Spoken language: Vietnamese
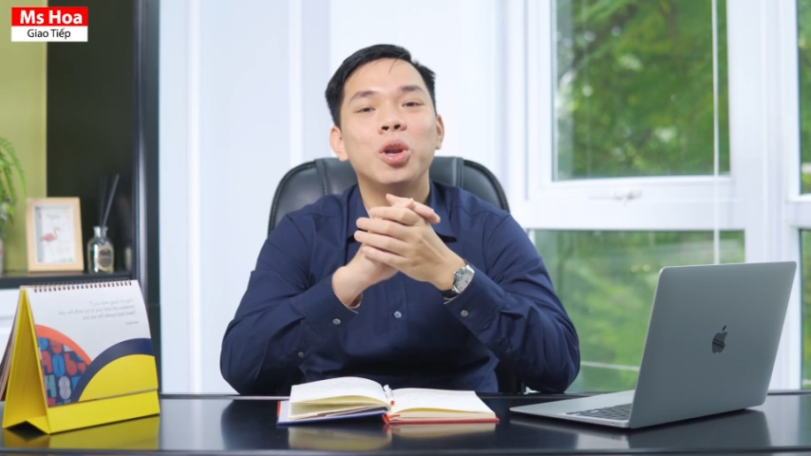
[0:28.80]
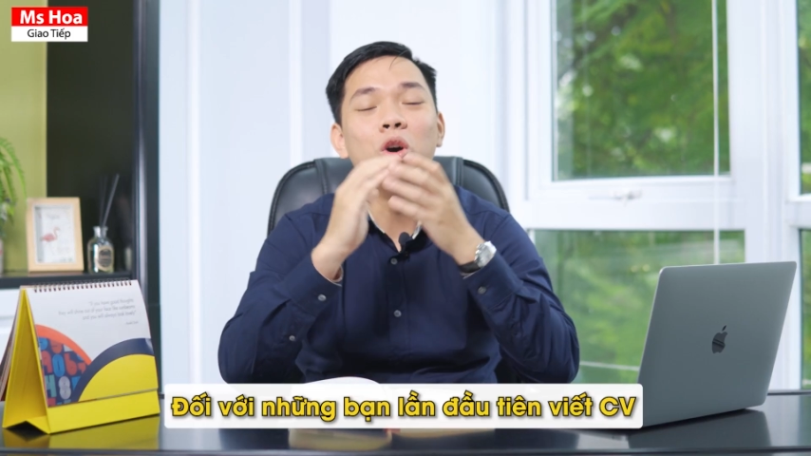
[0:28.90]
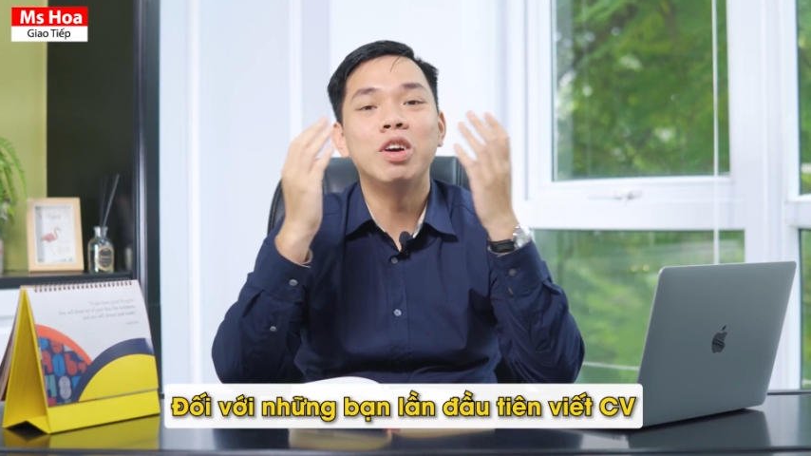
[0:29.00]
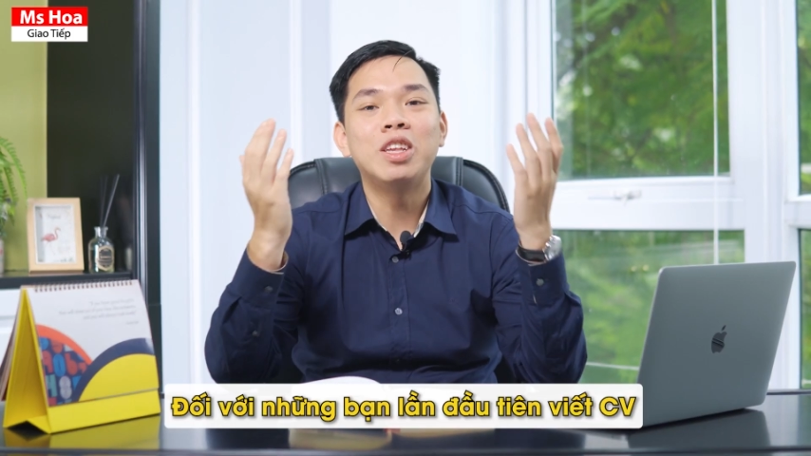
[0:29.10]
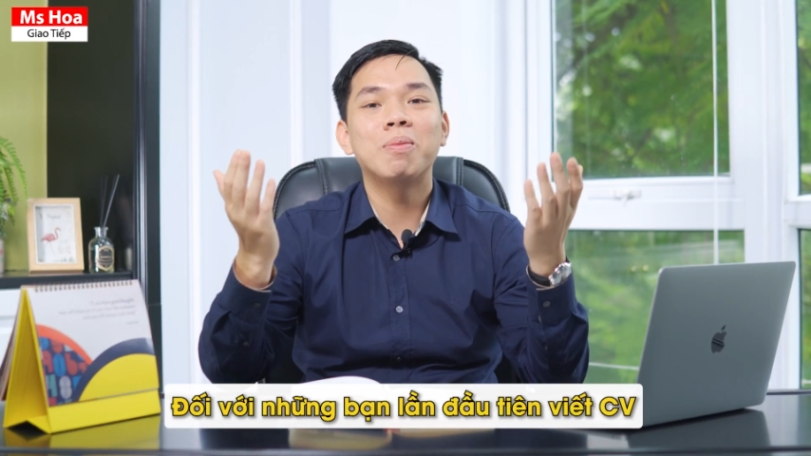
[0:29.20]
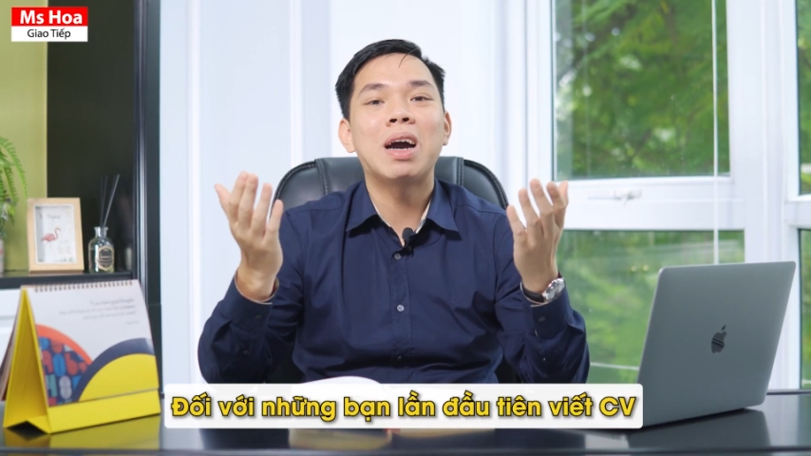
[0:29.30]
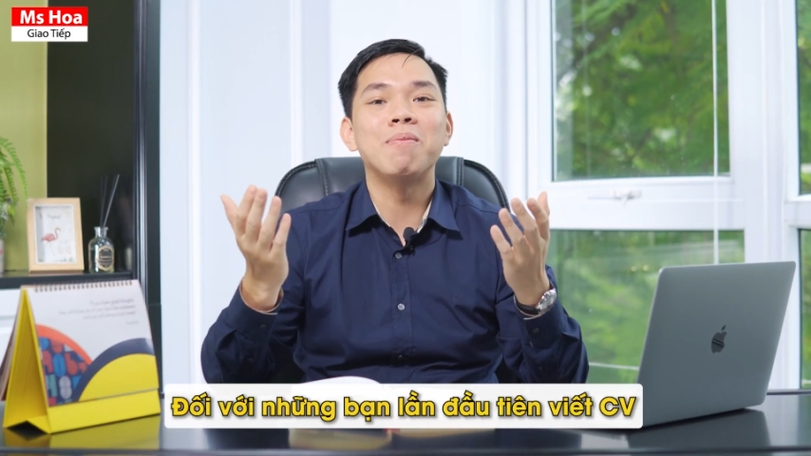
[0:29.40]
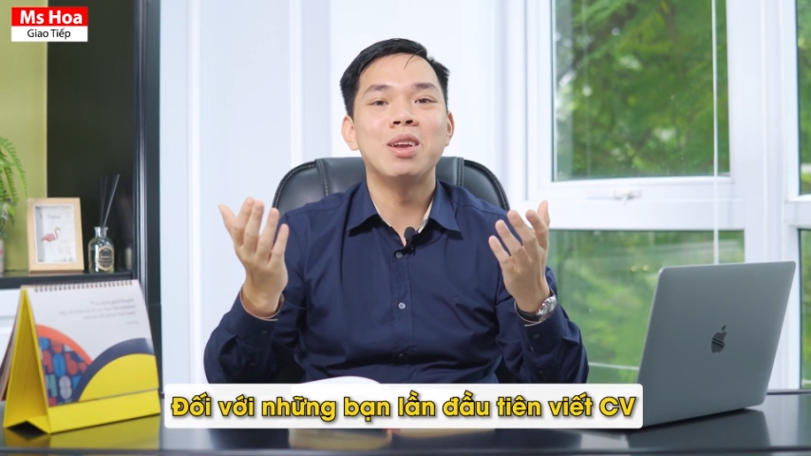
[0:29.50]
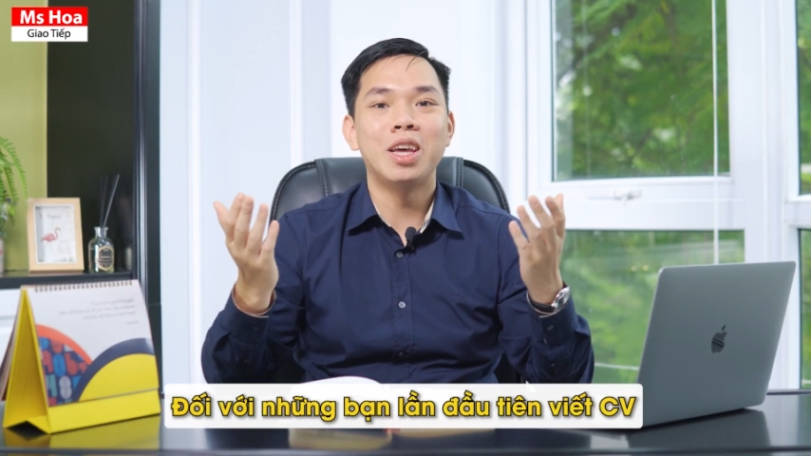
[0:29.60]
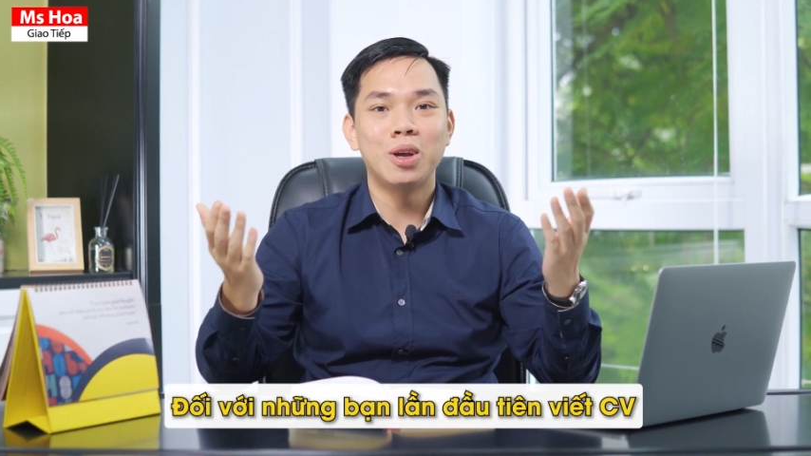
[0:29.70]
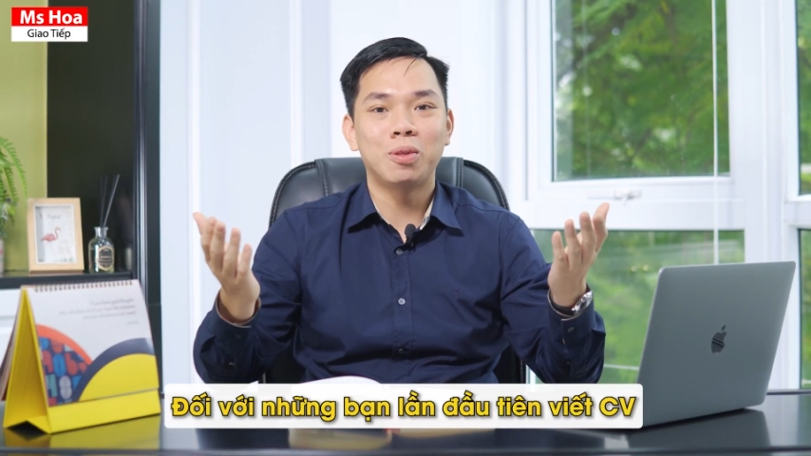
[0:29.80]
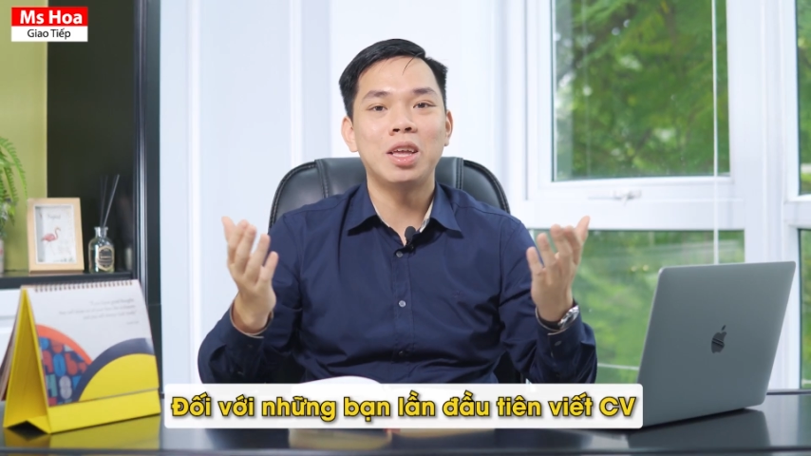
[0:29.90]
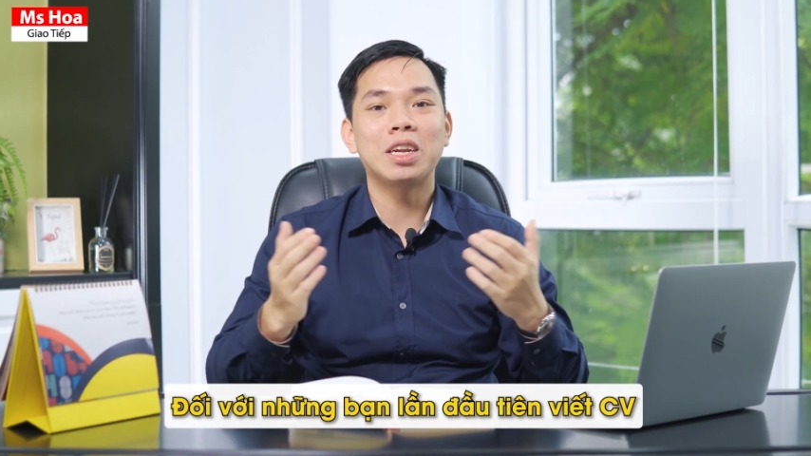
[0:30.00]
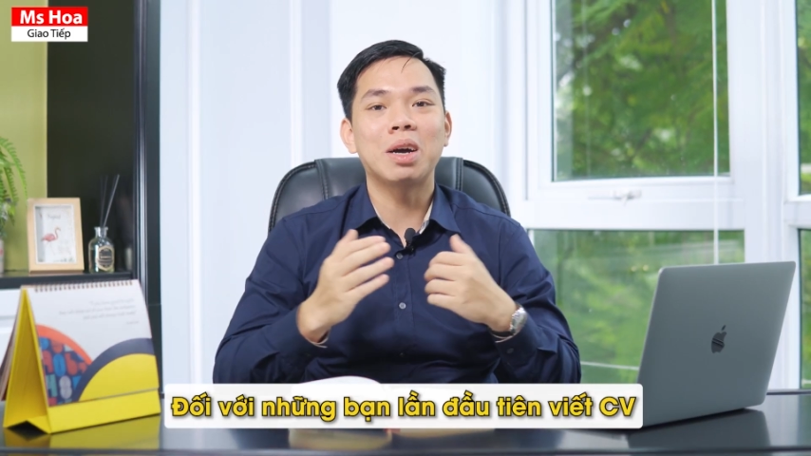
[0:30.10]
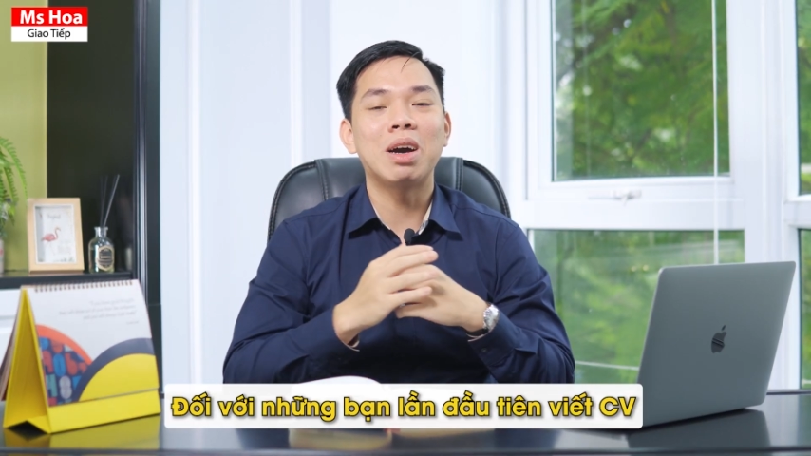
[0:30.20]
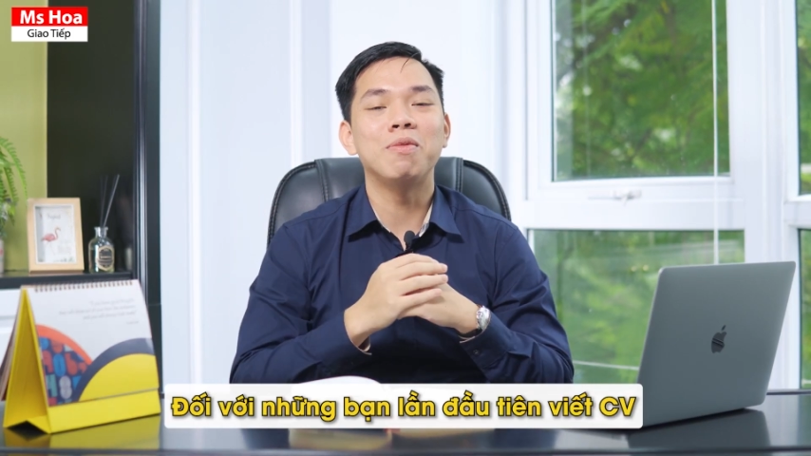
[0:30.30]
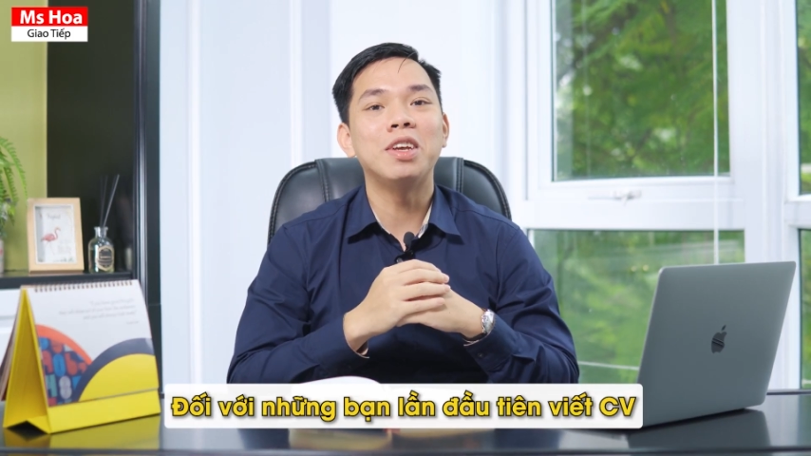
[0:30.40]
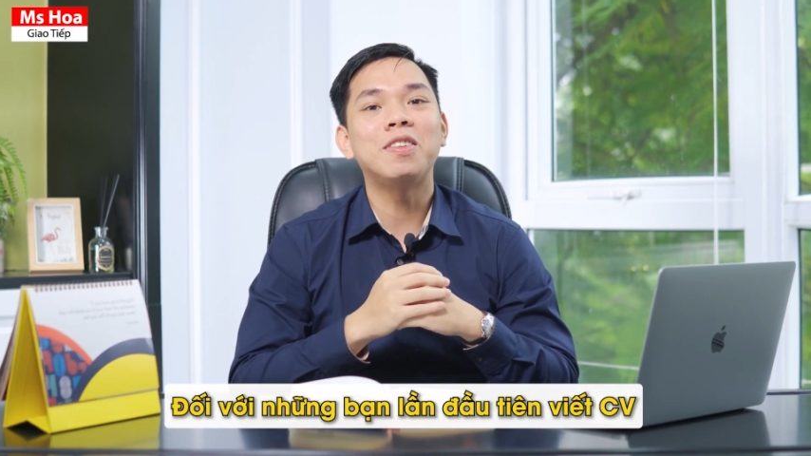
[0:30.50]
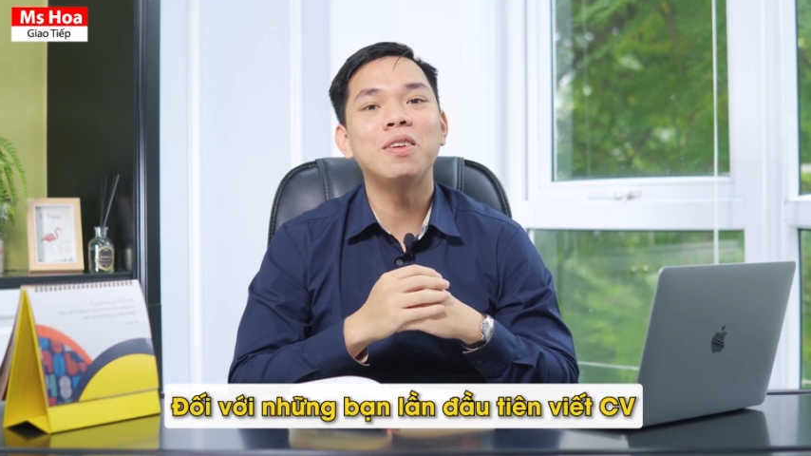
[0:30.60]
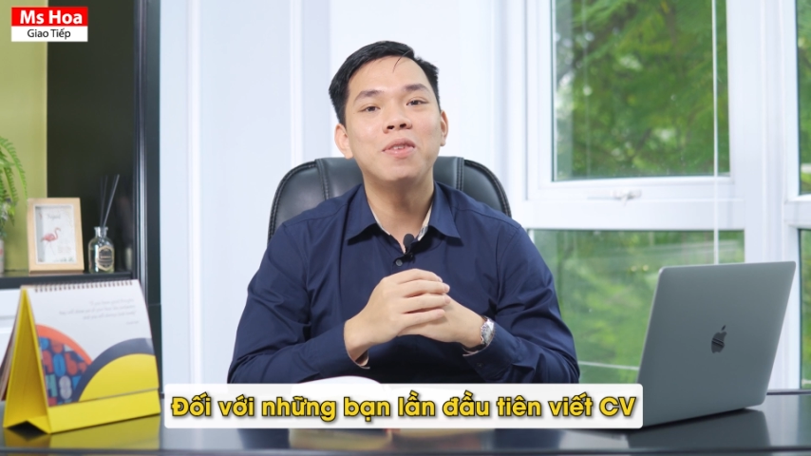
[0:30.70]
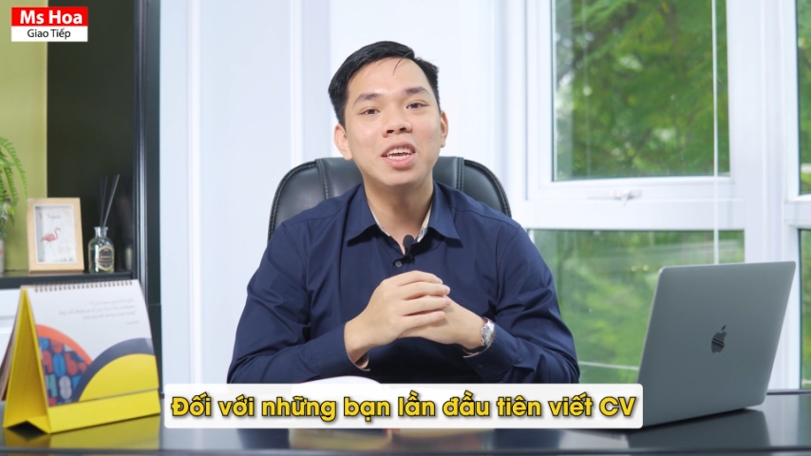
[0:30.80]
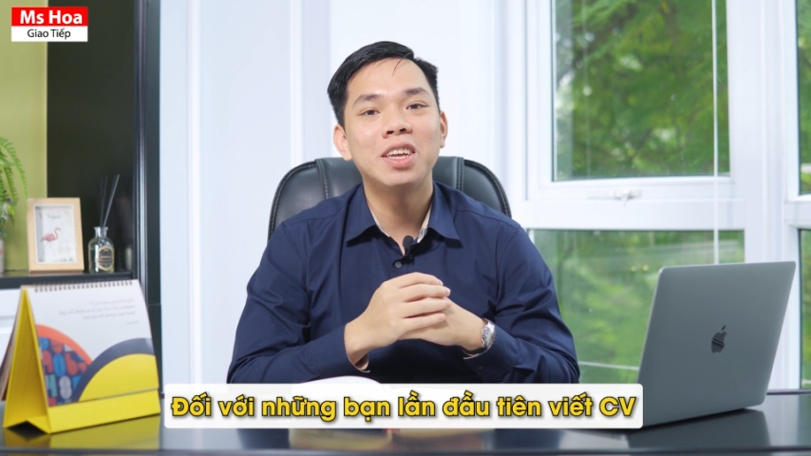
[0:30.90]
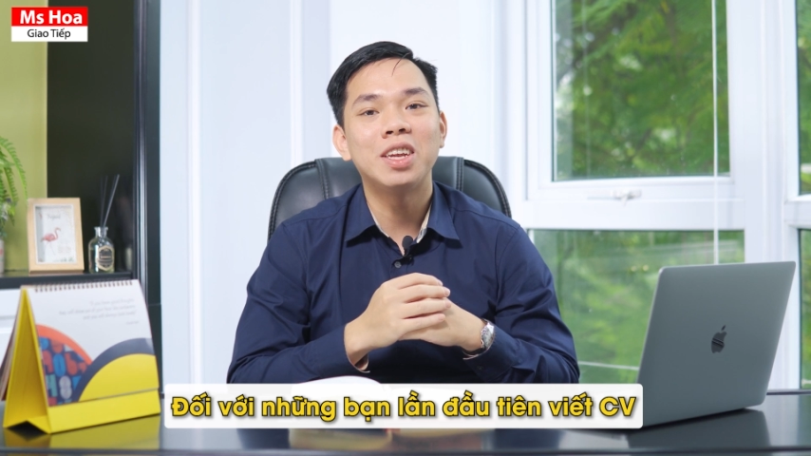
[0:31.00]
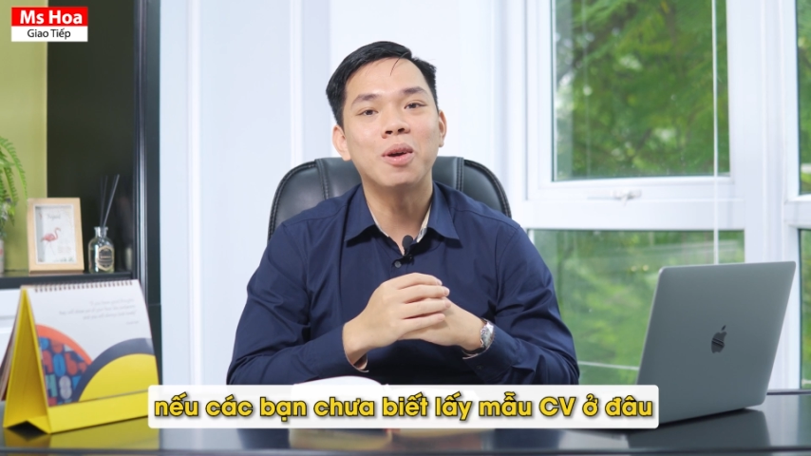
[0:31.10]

Đối với những bạn mà lần đầu tiên các bạn viết CV,